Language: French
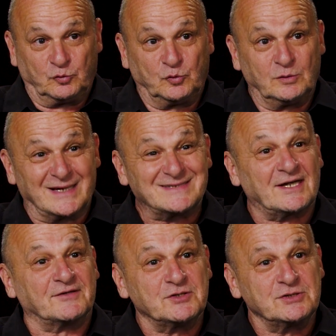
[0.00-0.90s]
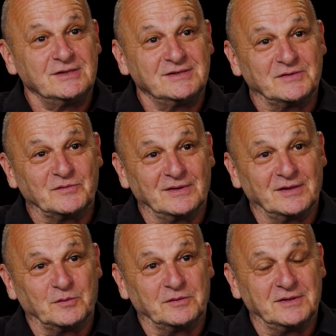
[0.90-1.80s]
toute la stratégie, si vous
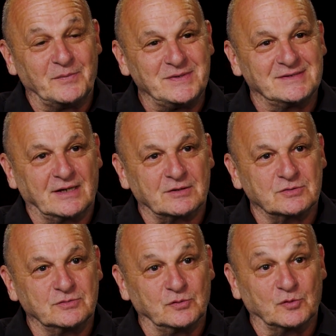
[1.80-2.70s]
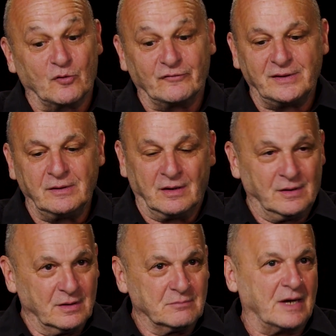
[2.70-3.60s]
voulez, de dépistage du Covid
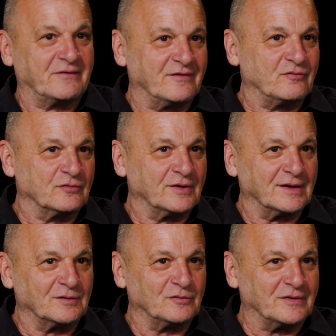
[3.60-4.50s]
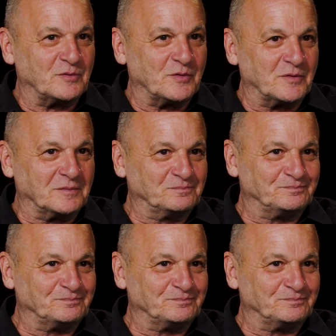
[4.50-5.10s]
bah, s'effondrait, tout simplement.